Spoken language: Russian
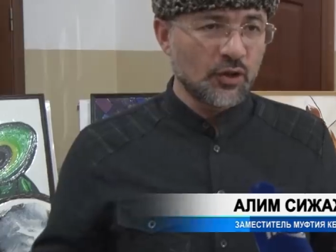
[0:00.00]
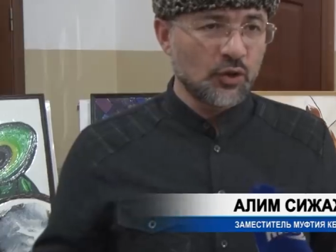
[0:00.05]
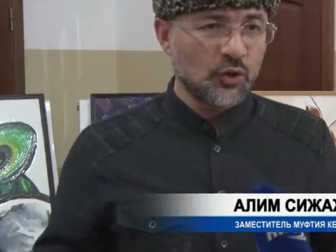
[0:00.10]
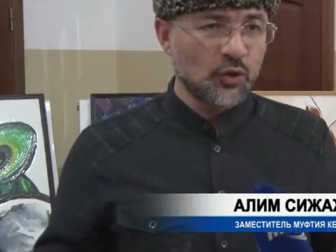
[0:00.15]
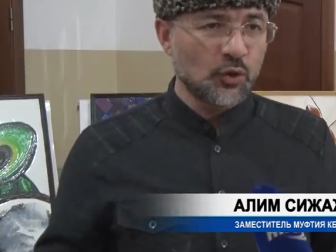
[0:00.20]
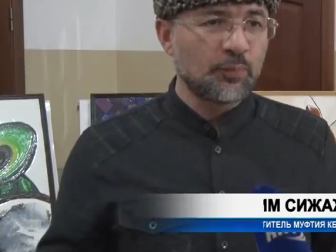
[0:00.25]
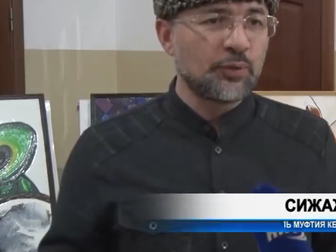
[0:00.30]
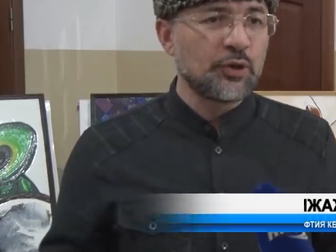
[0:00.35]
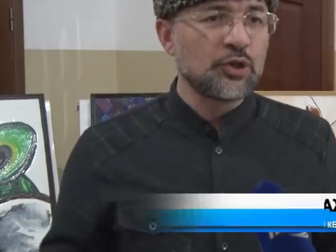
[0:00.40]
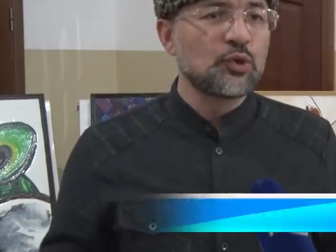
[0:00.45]

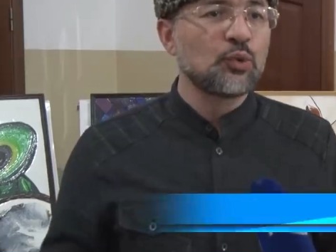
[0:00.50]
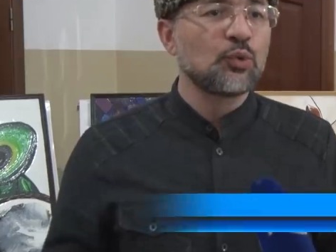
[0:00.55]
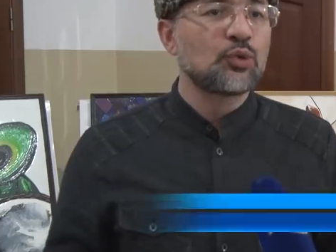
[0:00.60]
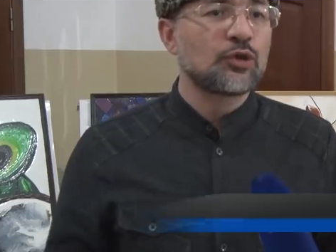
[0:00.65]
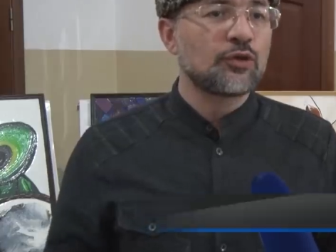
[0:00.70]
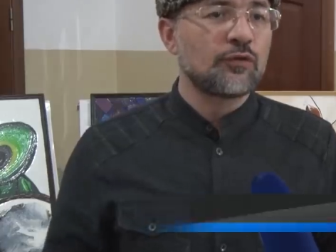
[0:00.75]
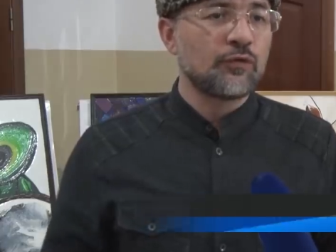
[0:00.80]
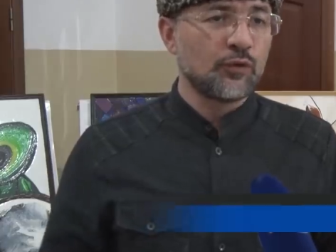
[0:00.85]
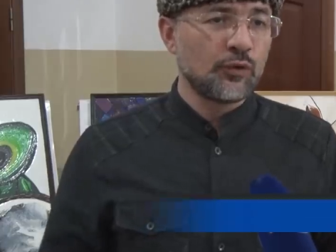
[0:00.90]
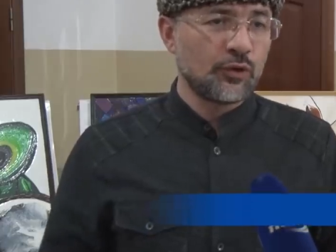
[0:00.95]
но
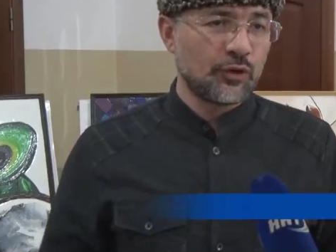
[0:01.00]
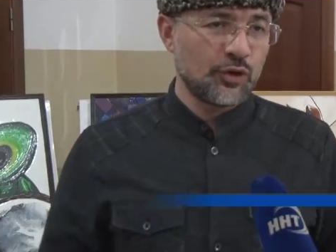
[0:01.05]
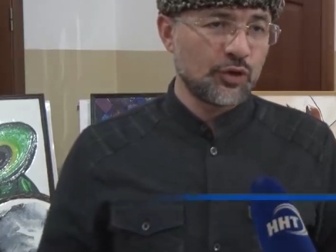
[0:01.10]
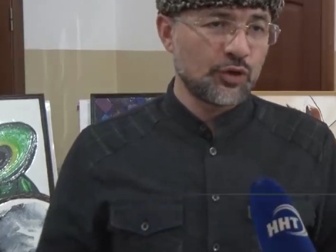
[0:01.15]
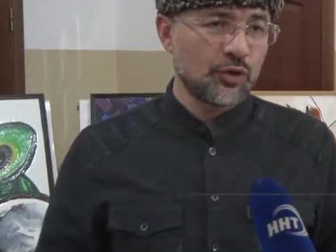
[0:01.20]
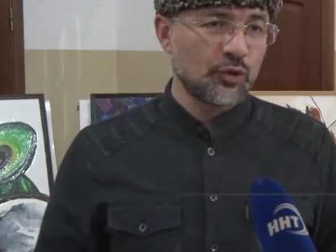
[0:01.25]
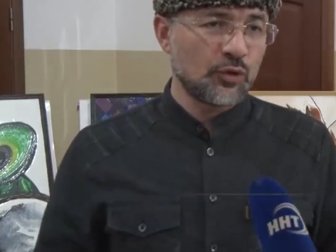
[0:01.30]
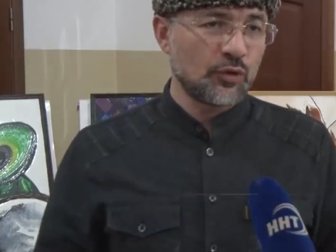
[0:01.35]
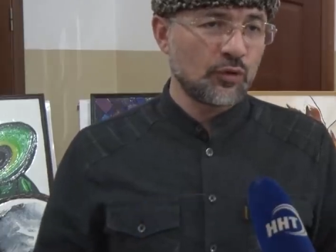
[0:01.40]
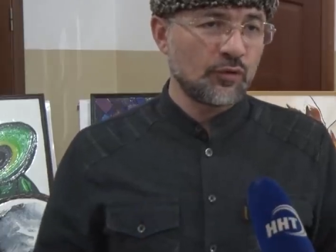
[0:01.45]
присутствует
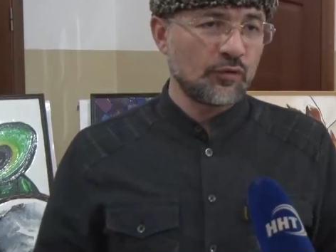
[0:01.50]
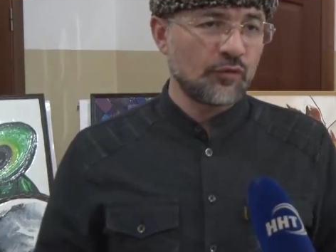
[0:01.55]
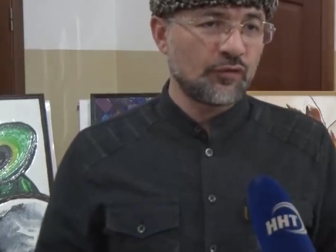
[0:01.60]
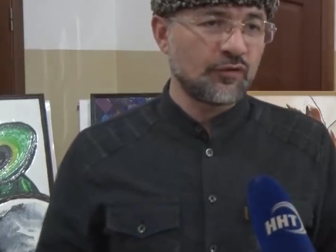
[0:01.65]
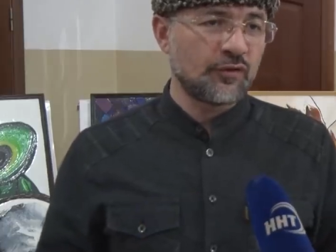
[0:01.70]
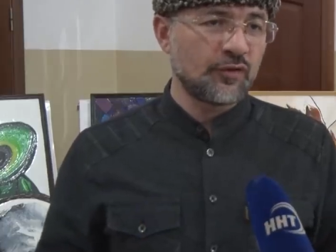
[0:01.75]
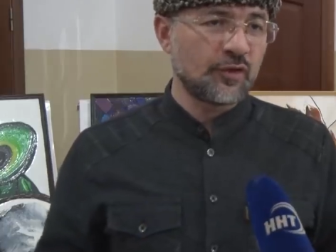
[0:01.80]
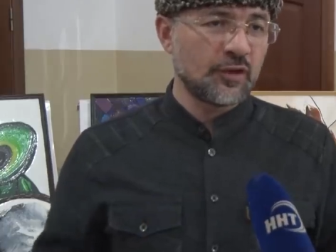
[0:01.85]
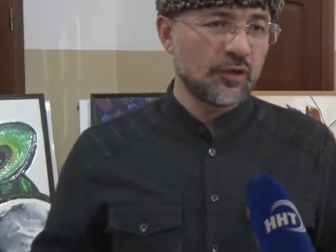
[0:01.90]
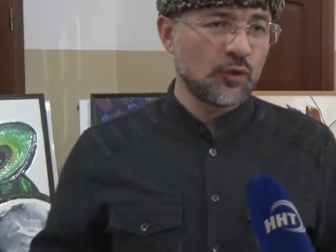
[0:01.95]
еще
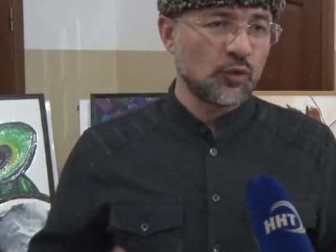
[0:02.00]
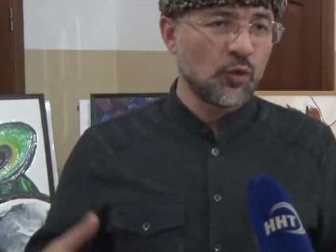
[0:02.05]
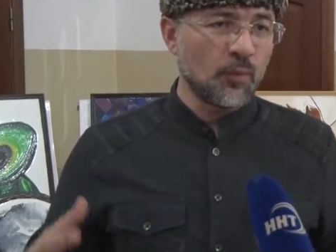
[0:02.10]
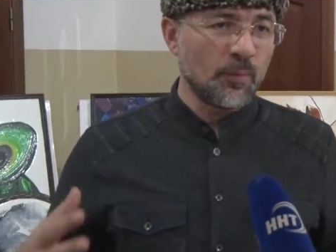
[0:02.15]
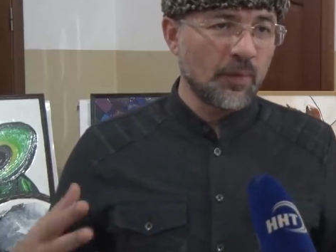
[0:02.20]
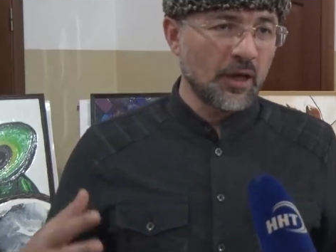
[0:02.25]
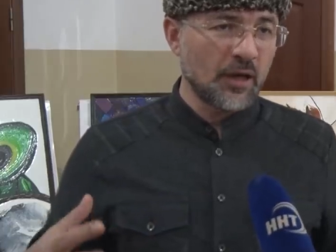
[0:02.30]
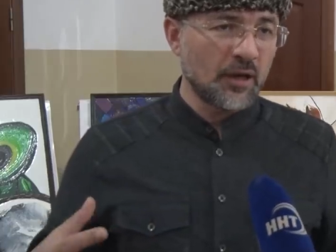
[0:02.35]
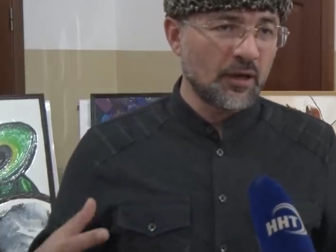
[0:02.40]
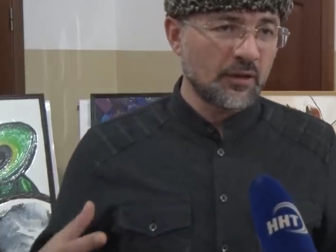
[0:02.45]
в
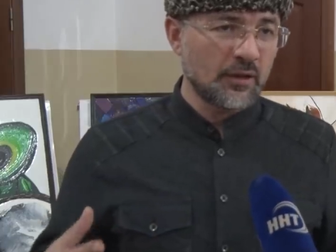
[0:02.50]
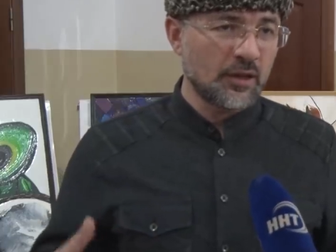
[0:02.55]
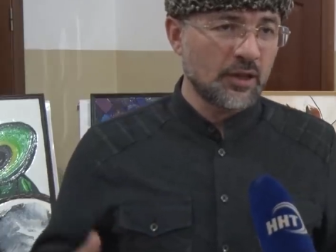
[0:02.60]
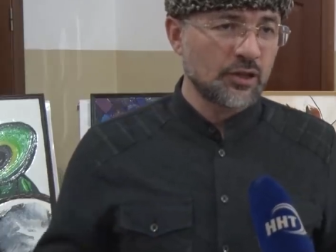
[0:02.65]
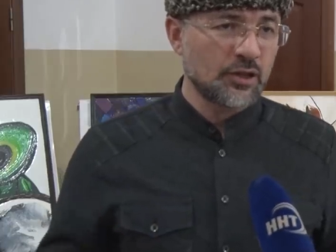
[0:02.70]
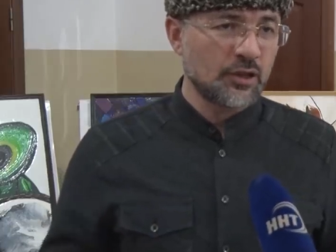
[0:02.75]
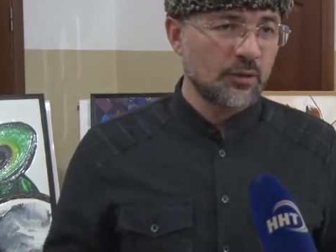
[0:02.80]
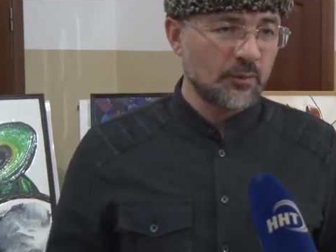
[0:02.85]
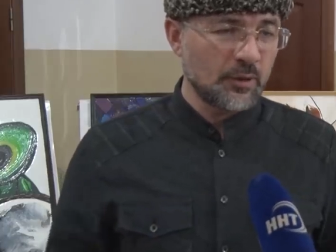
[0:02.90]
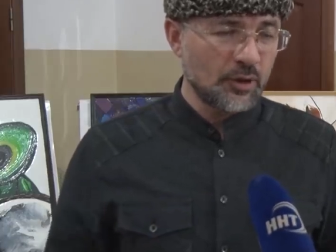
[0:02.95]
умах
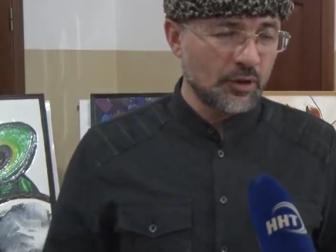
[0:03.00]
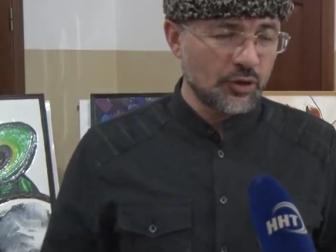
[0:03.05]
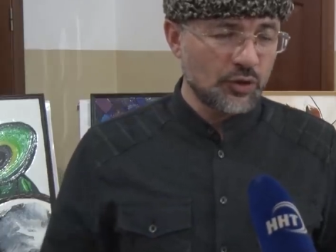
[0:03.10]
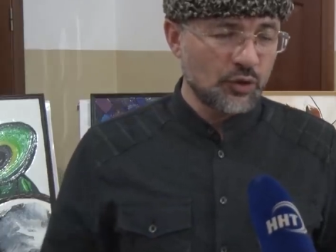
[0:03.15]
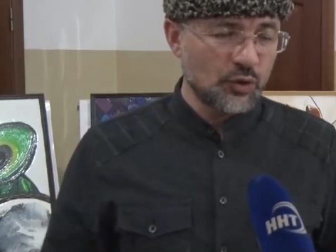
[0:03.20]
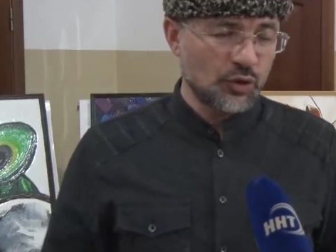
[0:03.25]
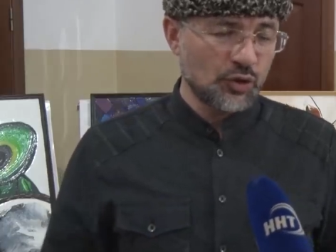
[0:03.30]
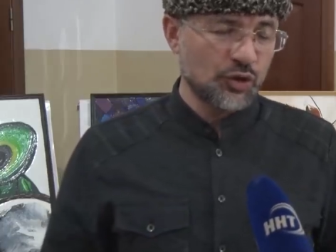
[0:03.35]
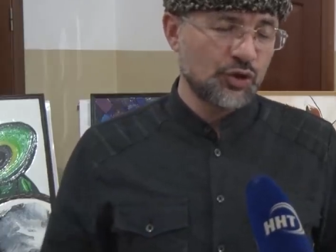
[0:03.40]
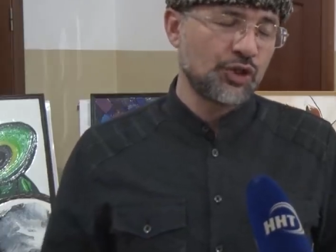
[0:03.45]
нашей
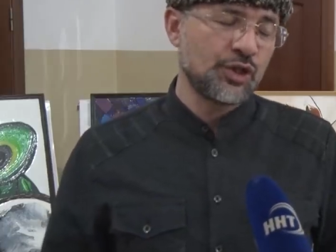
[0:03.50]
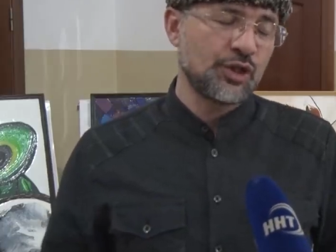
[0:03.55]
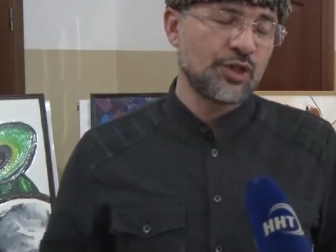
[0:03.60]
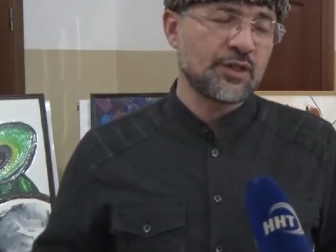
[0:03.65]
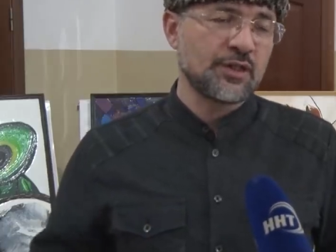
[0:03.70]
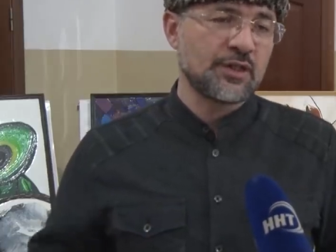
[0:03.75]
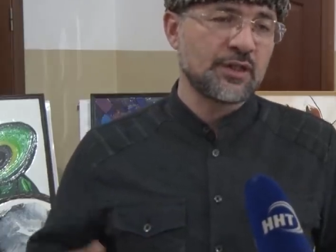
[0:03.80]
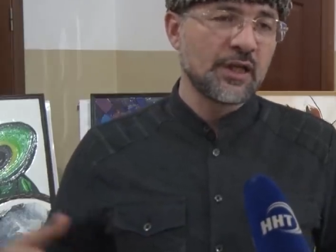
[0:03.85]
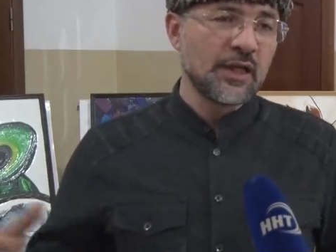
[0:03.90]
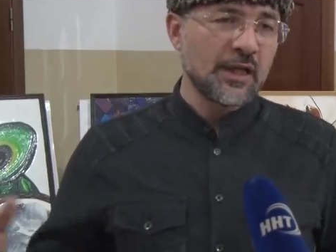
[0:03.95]
молодежи
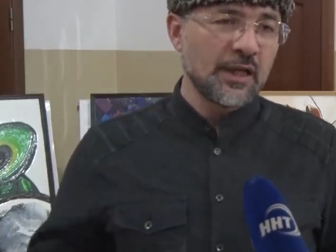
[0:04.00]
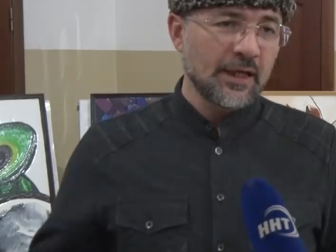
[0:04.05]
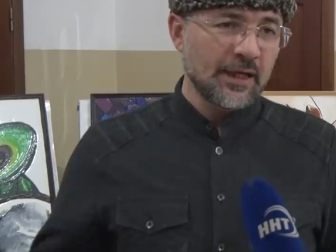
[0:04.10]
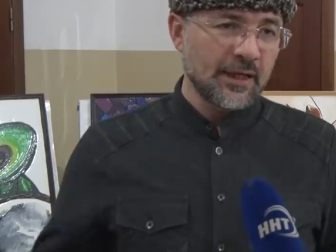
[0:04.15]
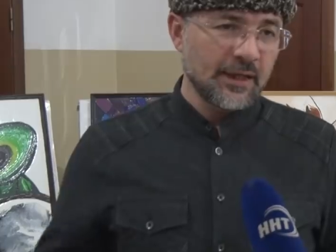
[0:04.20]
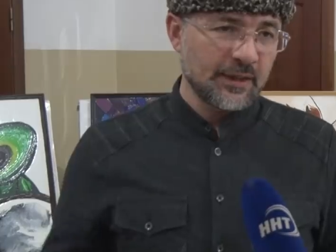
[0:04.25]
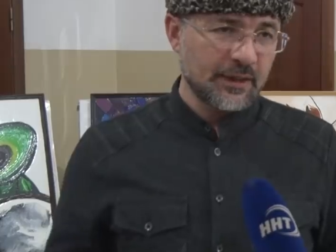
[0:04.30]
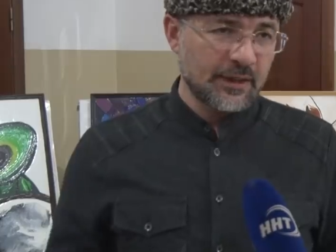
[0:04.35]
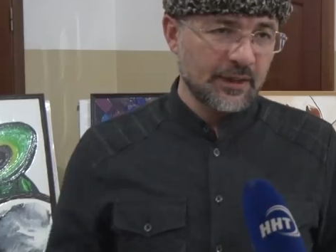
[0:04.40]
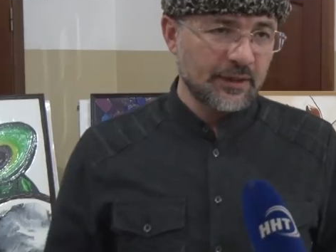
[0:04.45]
через
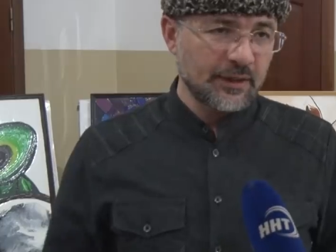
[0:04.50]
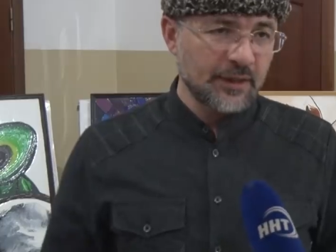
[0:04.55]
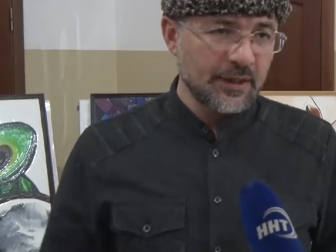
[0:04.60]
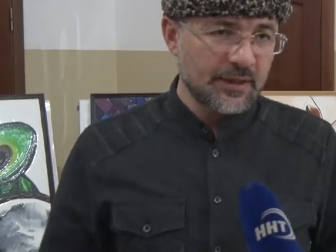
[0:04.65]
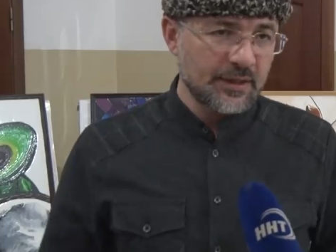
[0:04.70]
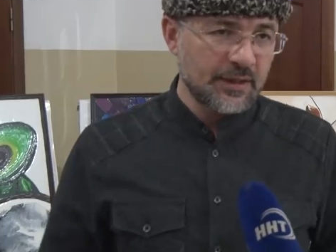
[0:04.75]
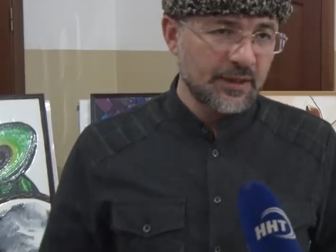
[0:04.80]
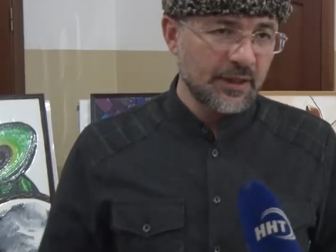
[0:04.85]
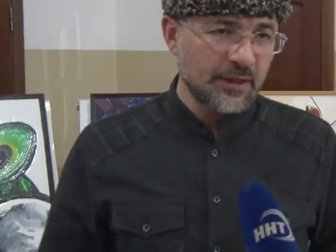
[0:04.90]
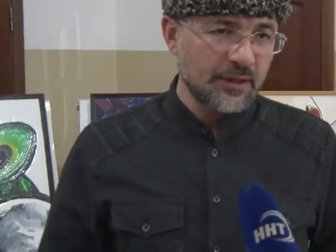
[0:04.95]

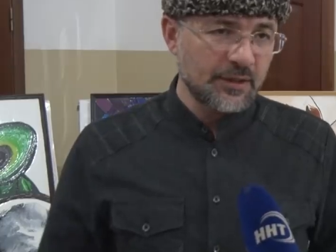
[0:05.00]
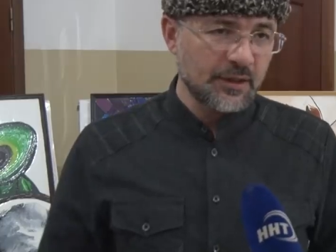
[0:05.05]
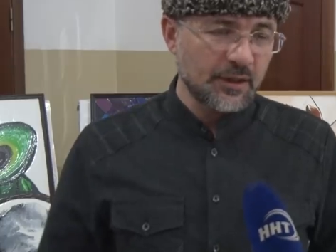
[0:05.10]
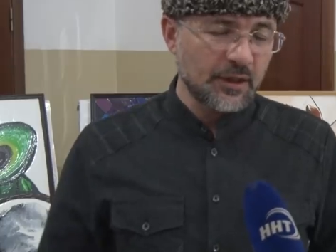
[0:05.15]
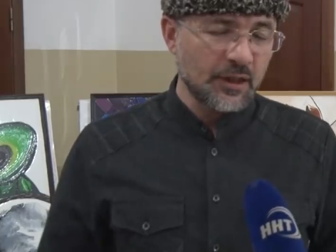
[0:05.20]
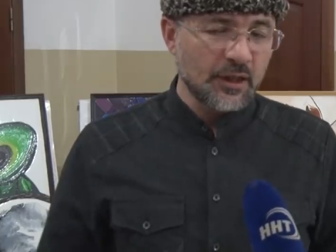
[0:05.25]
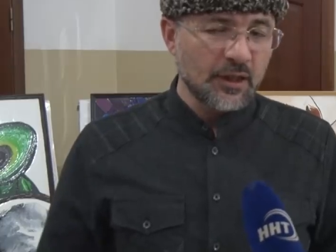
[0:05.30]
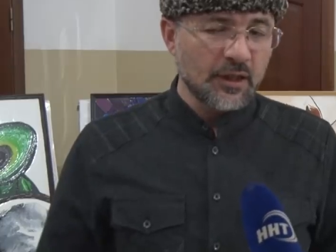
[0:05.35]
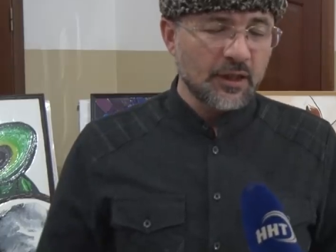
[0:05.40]
интернет-сети.